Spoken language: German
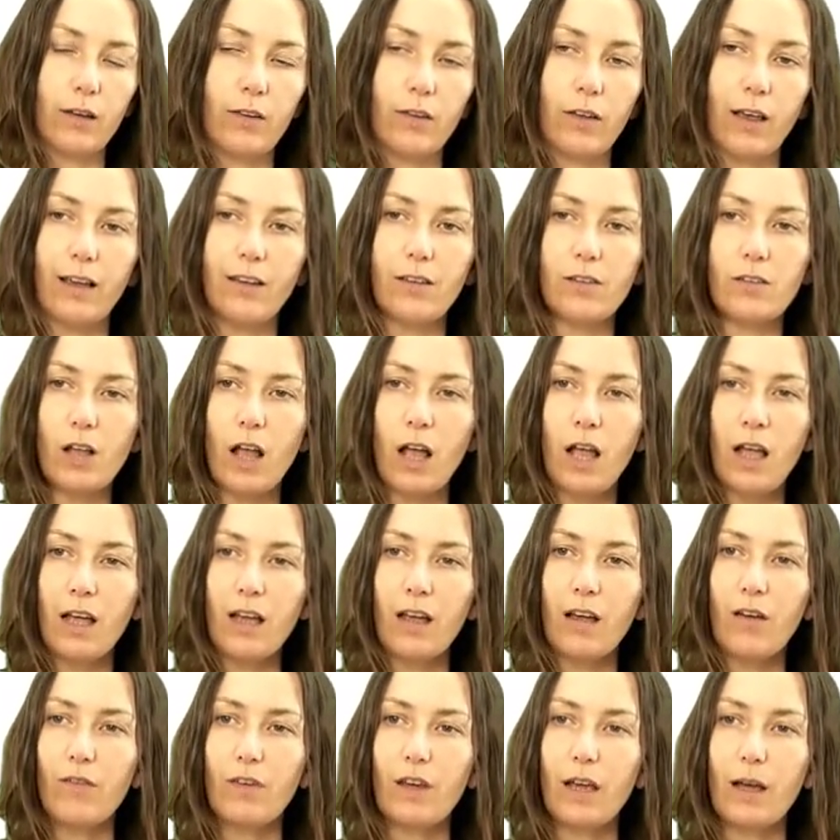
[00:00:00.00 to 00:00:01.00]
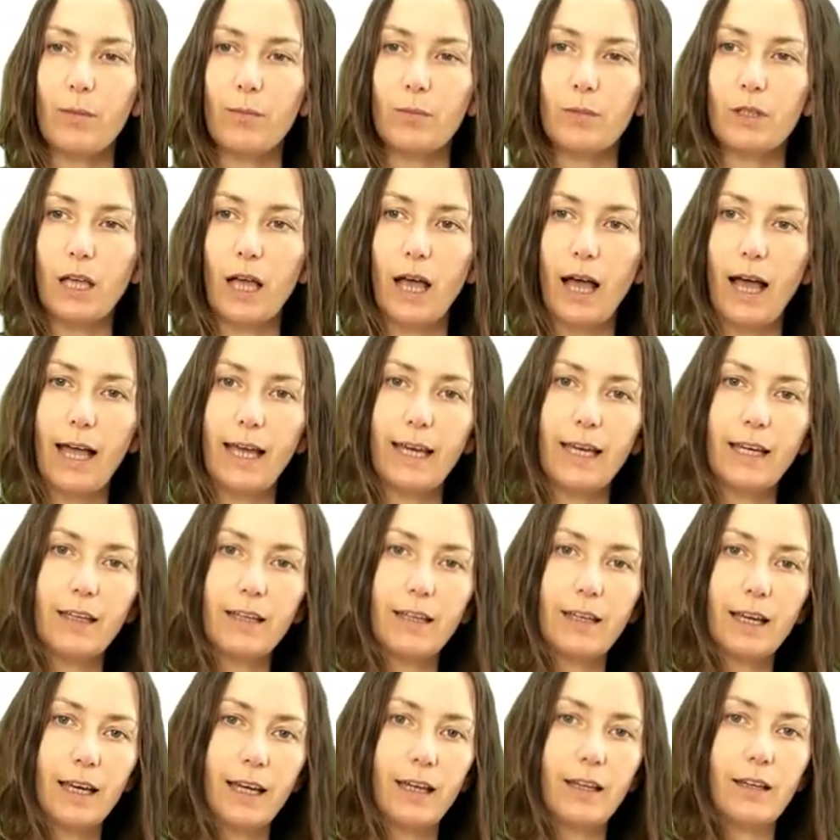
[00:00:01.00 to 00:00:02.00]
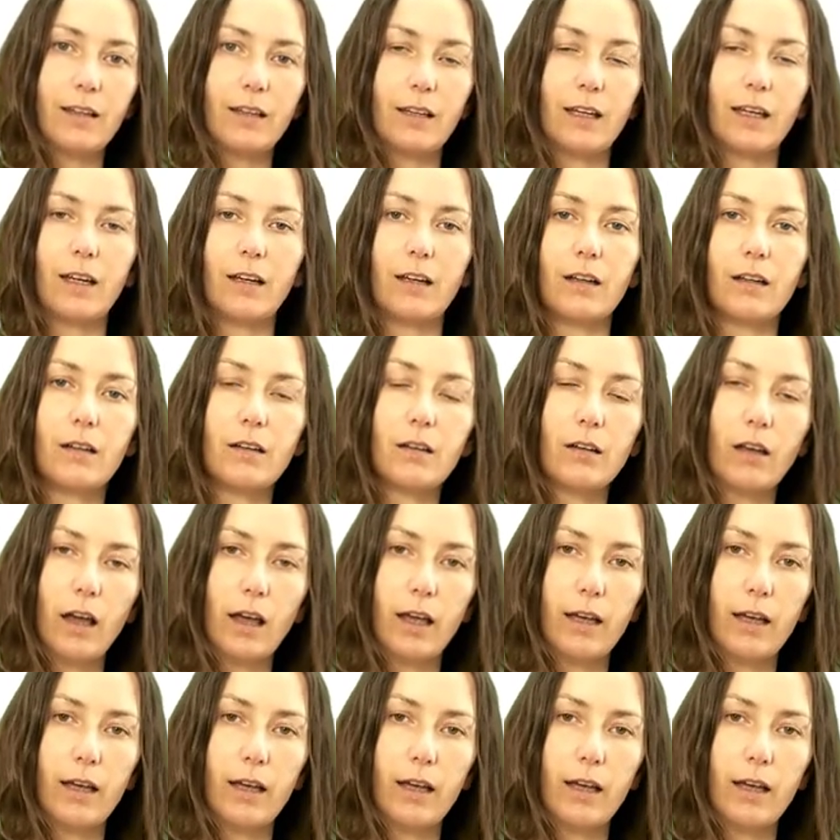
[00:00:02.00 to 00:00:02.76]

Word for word: Das heißt, wir haben drei Techniken,